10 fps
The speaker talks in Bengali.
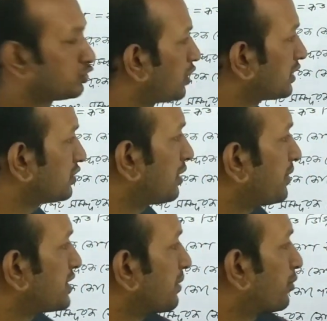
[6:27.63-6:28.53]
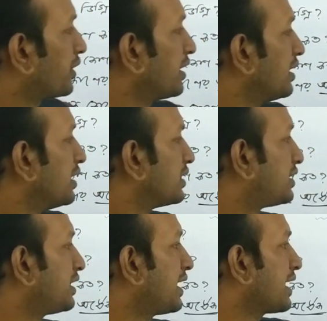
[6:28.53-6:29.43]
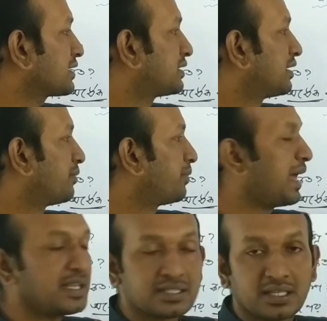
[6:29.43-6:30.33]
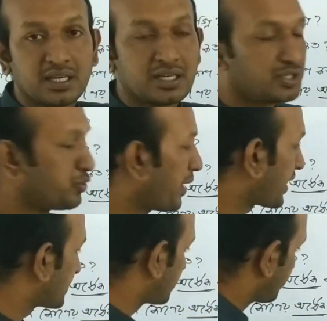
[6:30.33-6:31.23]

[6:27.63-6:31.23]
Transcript: সহজ যদি আমরা হিসাব করি থ্রি এক্স প্লাস টু এক্স